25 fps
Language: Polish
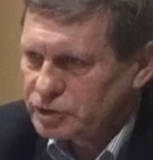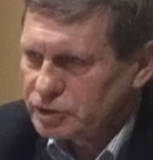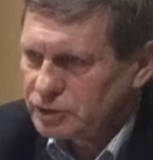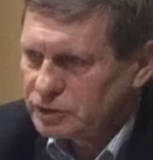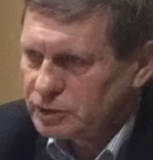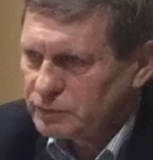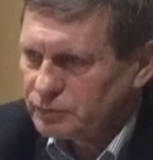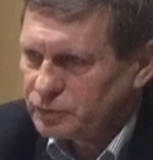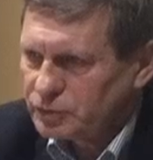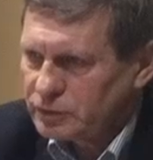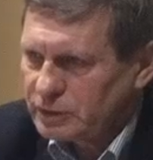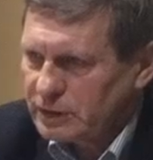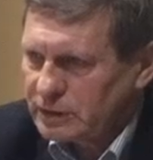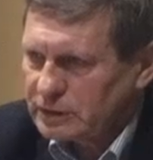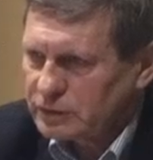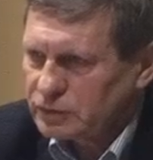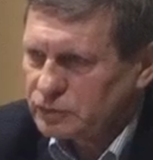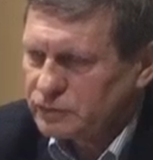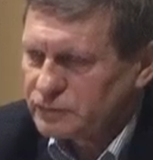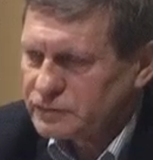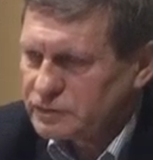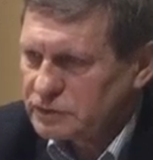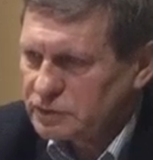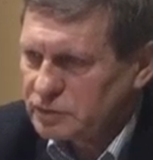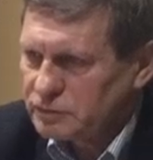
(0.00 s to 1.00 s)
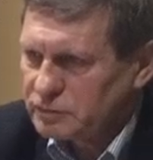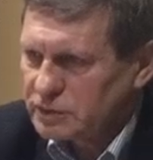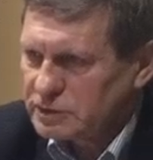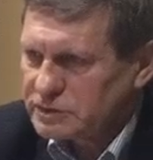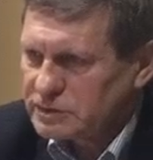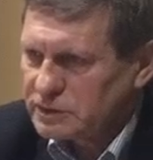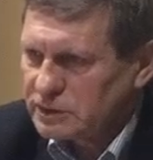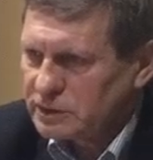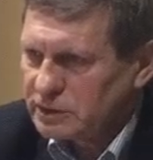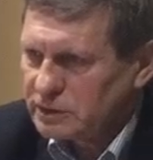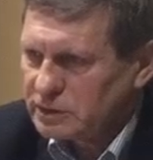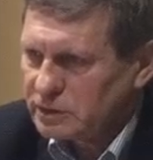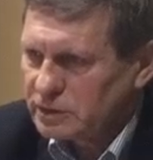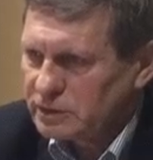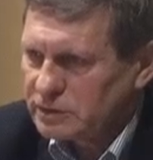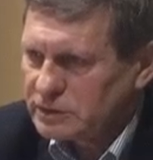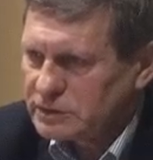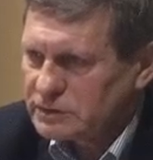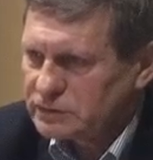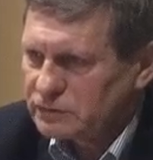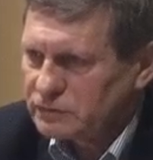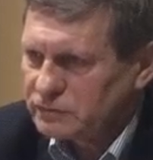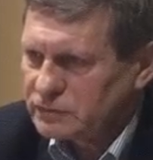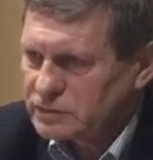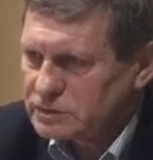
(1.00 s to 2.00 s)
podnoszenie podatków w sytuacji, kiedy
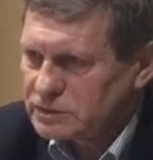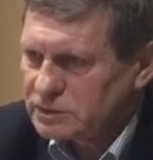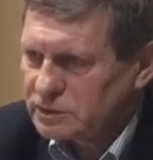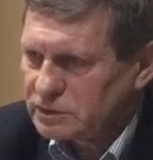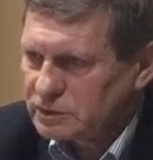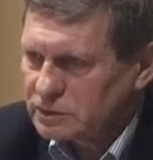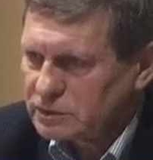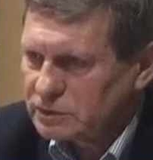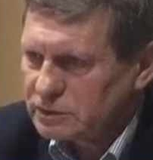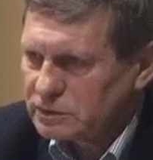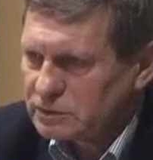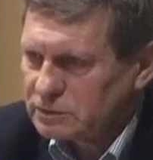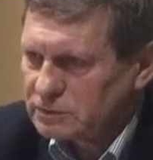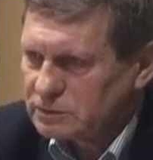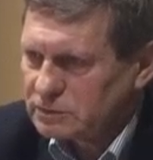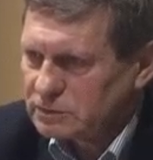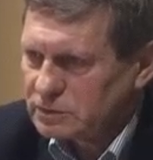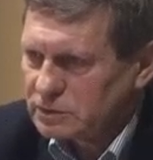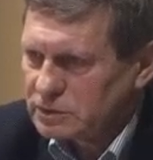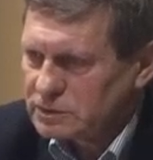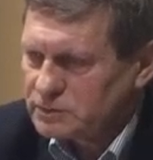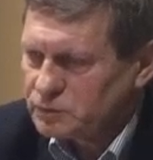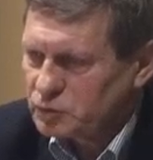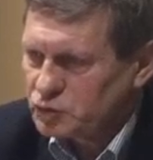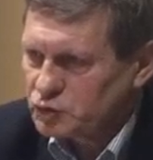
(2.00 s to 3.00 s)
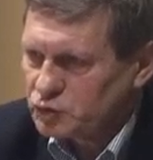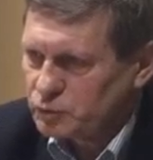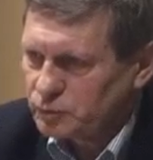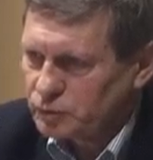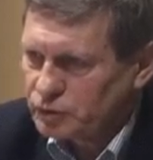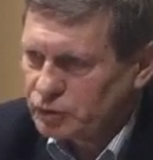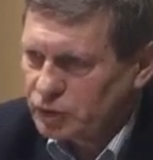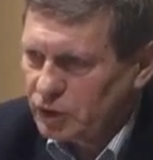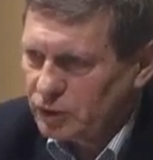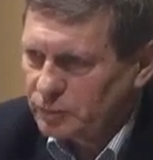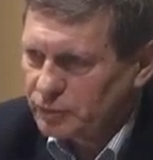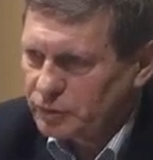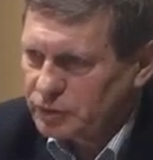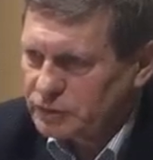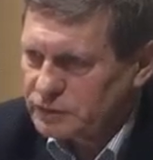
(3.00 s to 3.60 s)
one są wysokie. Sposób